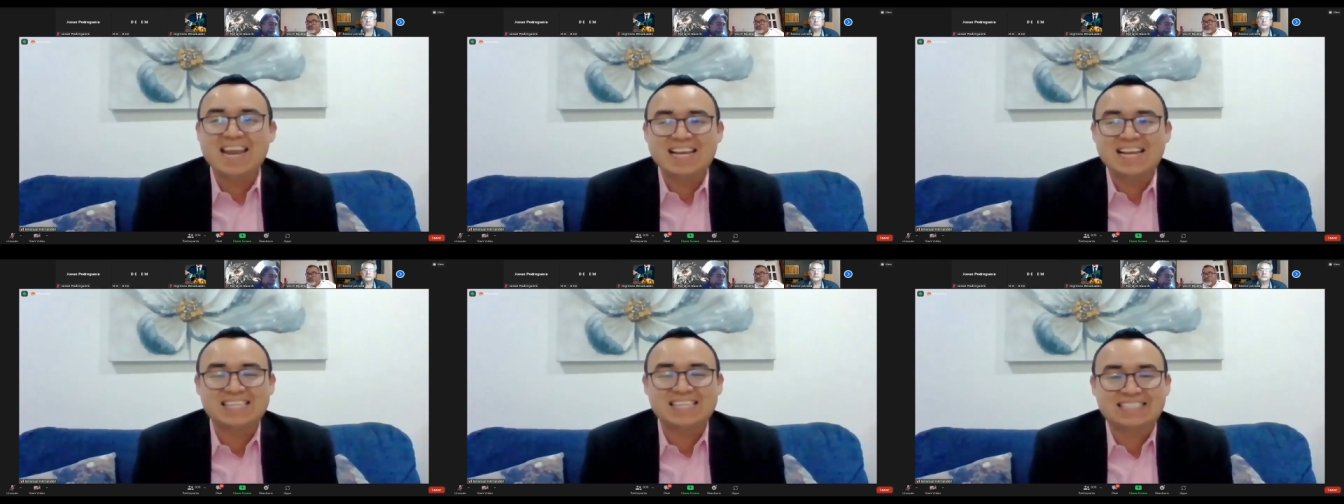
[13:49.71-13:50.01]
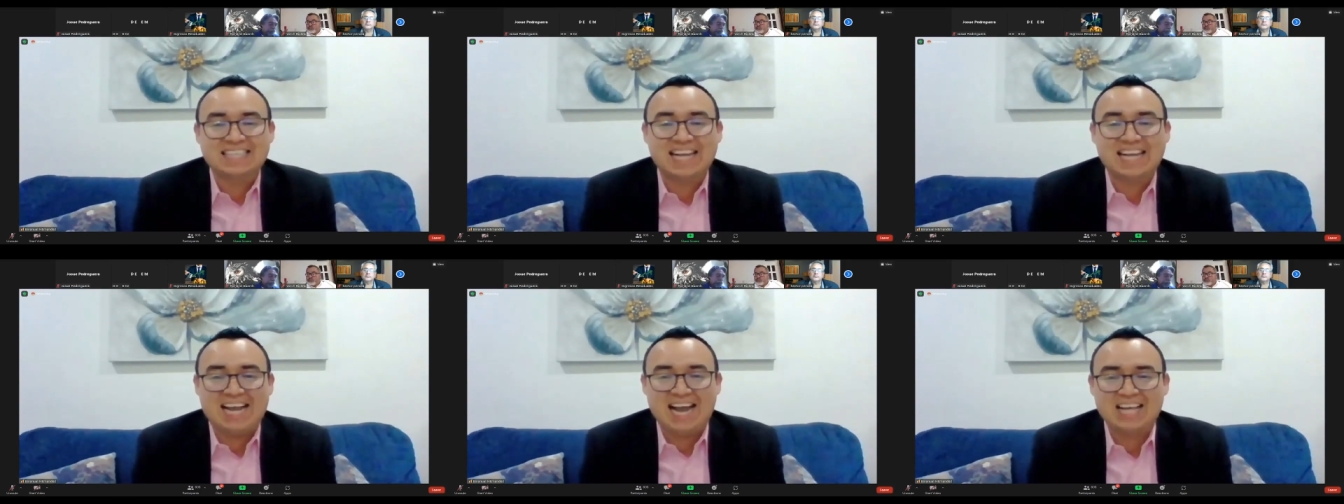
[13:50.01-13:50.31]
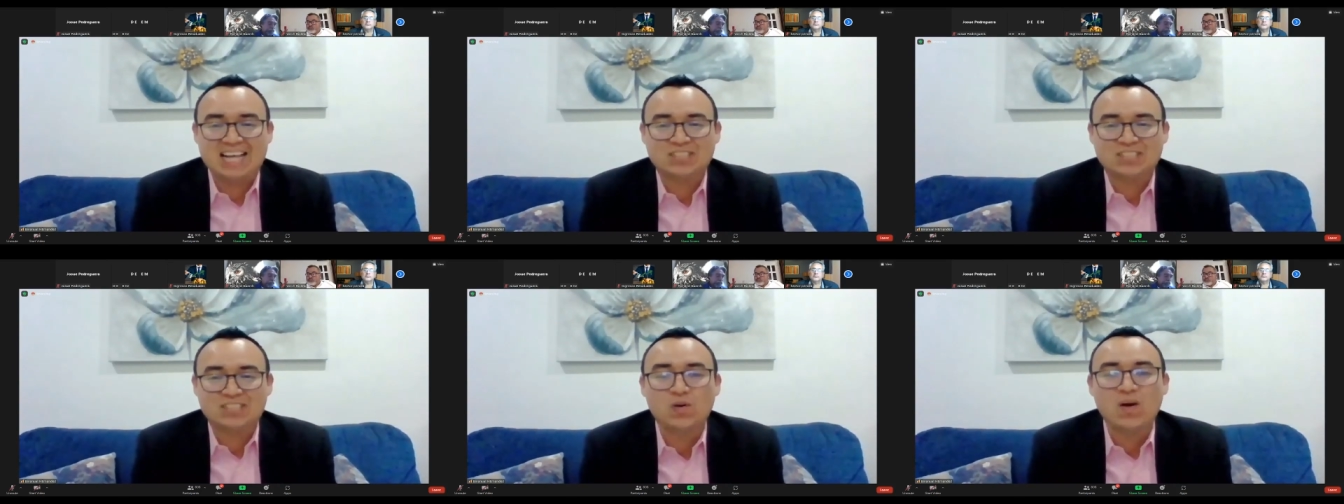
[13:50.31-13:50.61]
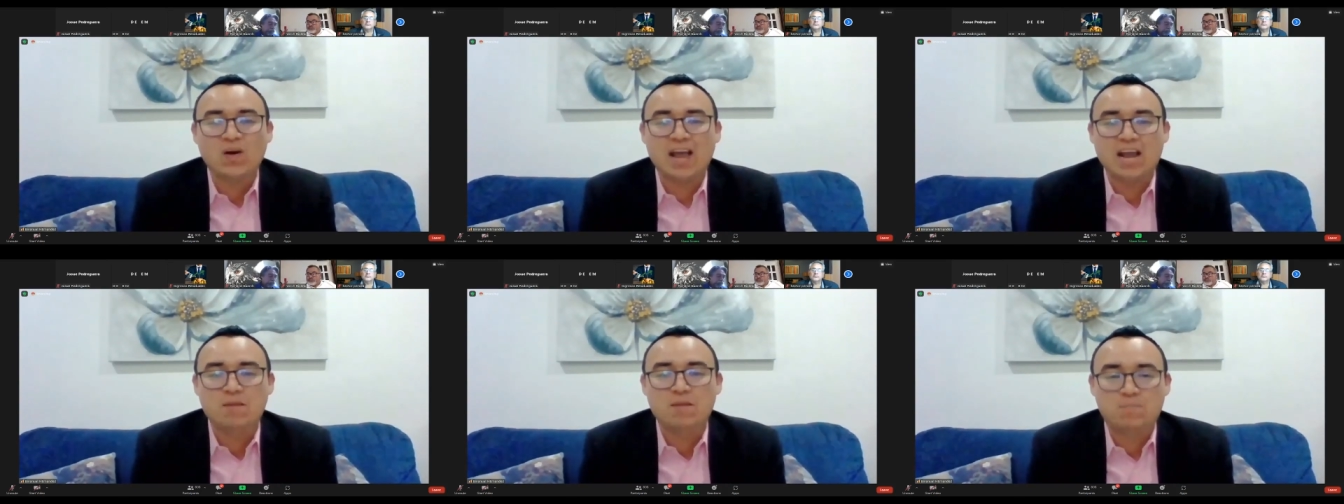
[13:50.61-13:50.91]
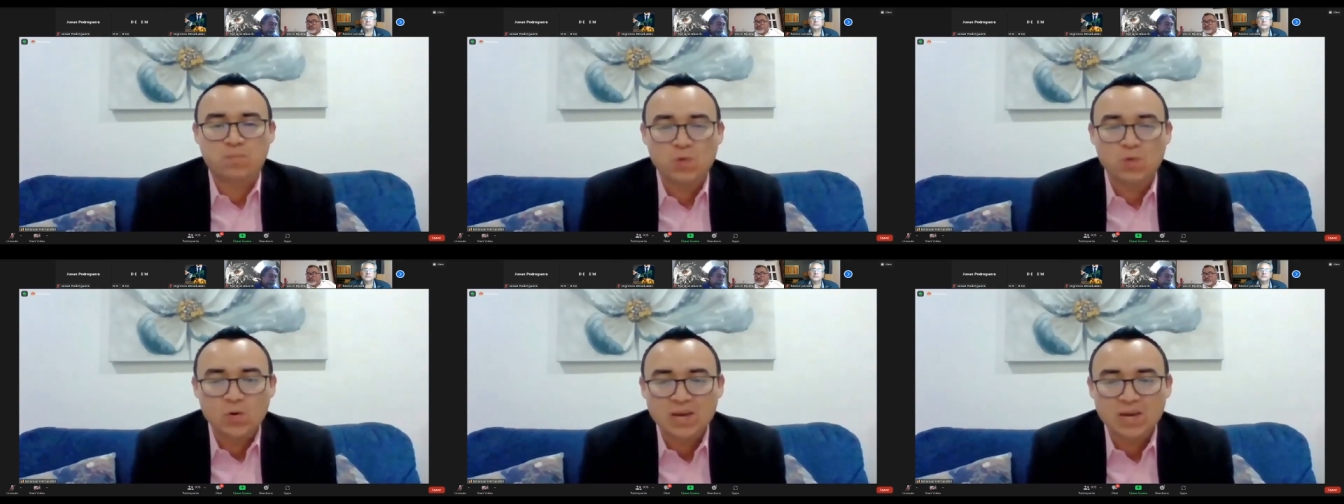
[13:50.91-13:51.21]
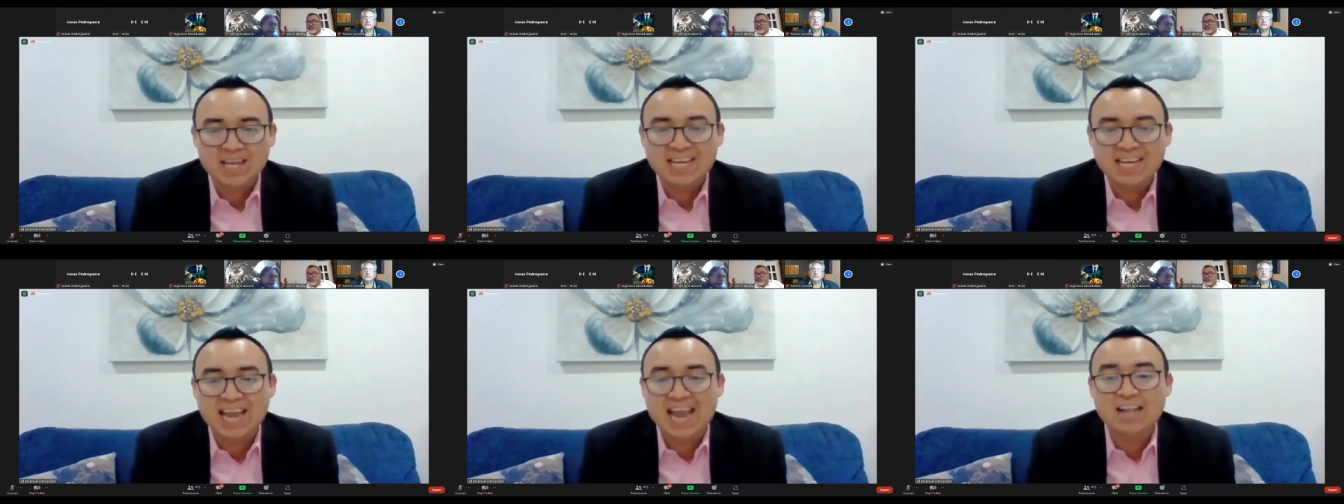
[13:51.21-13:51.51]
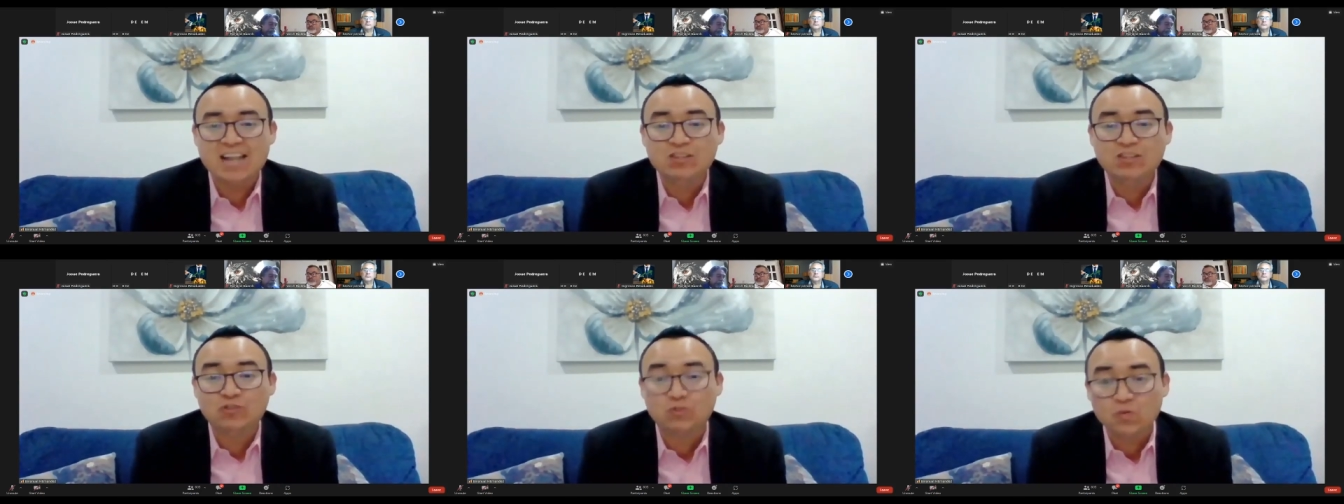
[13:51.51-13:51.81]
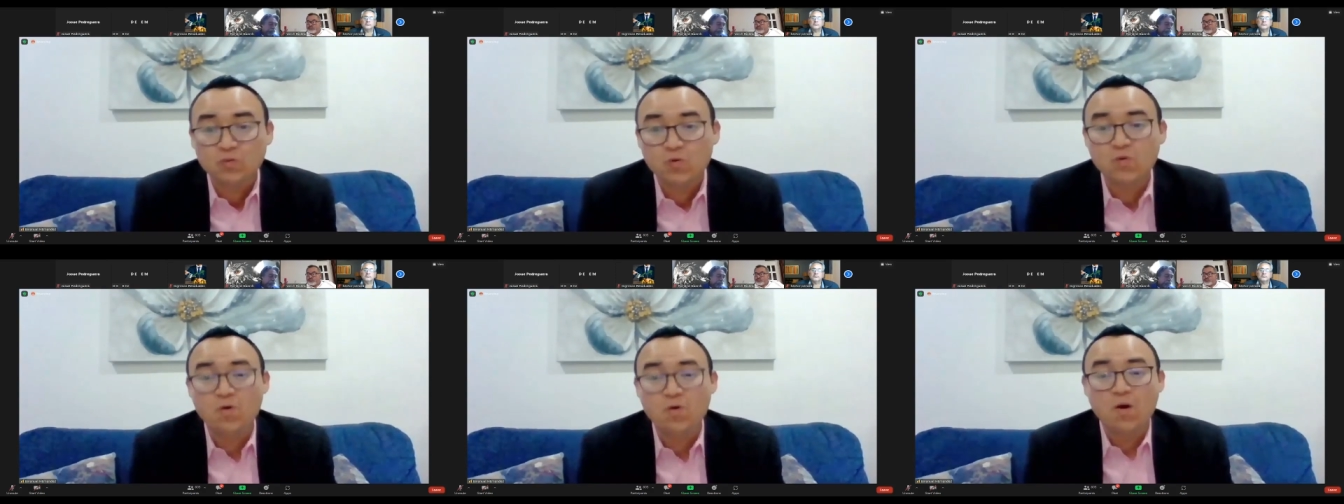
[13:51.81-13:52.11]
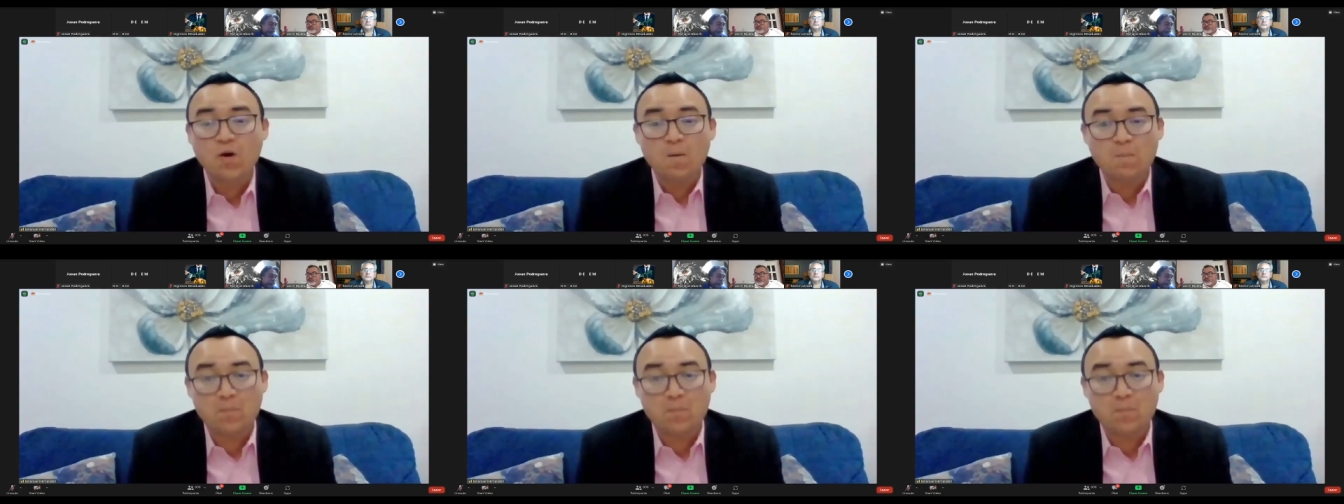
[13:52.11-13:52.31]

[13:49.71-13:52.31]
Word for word: en este caso, el plugin en tu